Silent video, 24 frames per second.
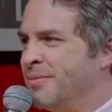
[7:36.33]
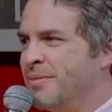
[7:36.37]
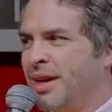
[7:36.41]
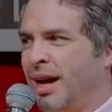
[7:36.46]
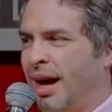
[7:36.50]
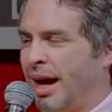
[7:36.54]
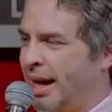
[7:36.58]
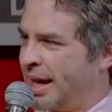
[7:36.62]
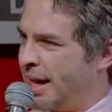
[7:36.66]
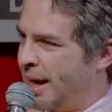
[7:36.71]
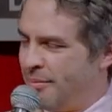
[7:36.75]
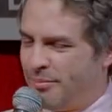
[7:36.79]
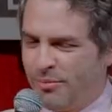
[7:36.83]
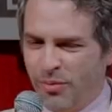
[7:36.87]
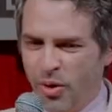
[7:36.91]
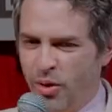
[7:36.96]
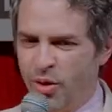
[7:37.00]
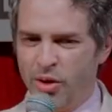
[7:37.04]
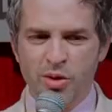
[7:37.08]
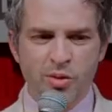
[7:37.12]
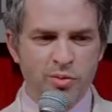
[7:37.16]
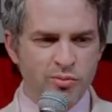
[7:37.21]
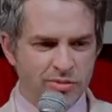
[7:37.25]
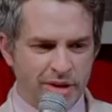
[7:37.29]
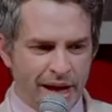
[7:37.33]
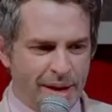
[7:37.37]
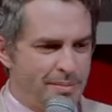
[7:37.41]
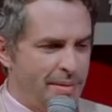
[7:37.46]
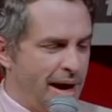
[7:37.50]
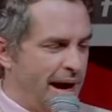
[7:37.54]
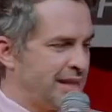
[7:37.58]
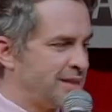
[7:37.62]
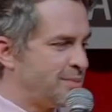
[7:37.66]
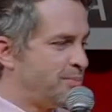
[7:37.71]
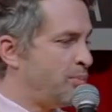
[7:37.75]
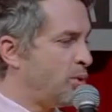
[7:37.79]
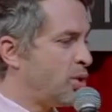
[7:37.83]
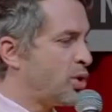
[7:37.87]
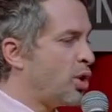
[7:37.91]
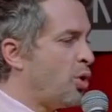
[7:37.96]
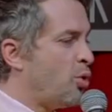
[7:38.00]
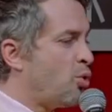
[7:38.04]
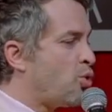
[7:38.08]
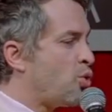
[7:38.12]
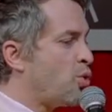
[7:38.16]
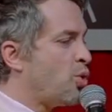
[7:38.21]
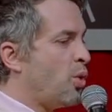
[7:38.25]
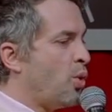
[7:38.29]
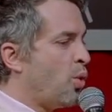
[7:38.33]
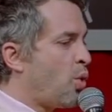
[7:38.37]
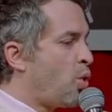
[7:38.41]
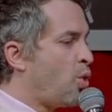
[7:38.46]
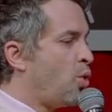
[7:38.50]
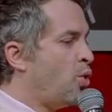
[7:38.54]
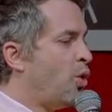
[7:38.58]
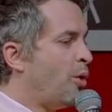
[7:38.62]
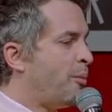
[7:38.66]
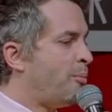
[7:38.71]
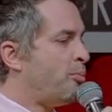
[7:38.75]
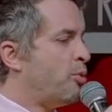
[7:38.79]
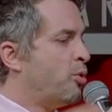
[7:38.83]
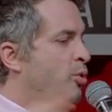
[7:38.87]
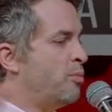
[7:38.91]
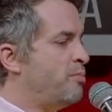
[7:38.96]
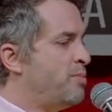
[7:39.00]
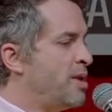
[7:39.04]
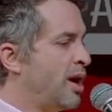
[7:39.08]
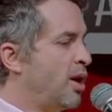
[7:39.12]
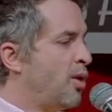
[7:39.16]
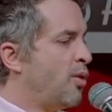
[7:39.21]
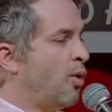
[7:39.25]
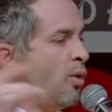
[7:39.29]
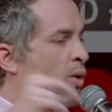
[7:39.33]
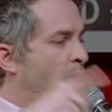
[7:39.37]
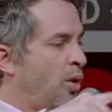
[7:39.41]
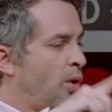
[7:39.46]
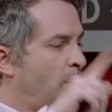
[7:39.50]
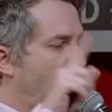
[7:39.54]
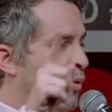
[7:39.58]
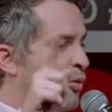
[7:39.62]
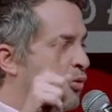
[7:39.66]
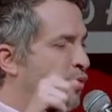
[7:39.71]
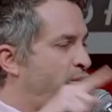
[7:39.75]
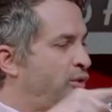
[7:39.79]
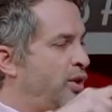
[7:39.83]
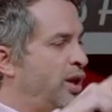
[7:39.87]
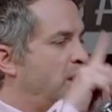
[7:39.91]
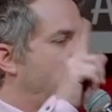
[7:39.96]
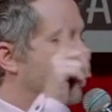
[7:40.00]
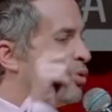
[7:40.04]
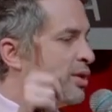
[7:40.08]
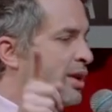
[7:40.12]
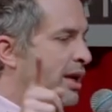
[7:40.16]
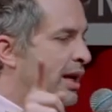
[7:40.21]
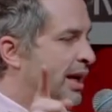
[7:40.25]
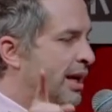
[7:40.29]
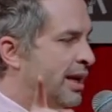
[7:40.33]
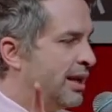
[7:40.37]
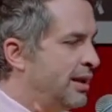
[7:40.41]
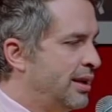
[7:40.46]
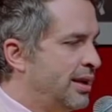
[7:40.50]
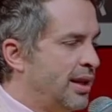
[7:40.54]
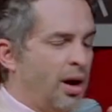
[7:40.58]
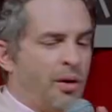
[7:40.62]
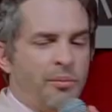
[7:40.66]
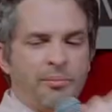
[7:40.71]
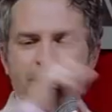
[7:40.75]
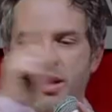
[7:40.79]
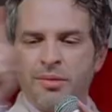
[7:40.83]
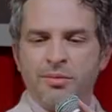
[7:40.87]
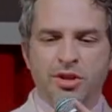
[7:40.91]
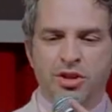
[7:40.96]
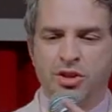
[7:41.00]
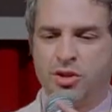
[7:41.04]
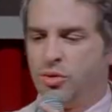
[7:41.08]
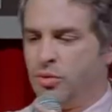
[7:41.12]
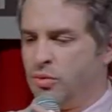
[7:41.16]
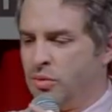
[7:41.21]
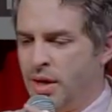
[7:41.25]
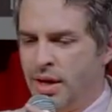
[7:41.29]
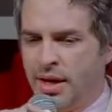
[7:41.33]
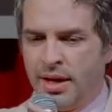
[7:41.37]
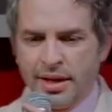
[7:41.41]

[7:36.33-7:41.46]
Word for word: acabou, não tem mais, porque o, o, grupo brigou, o filho dele não permitiu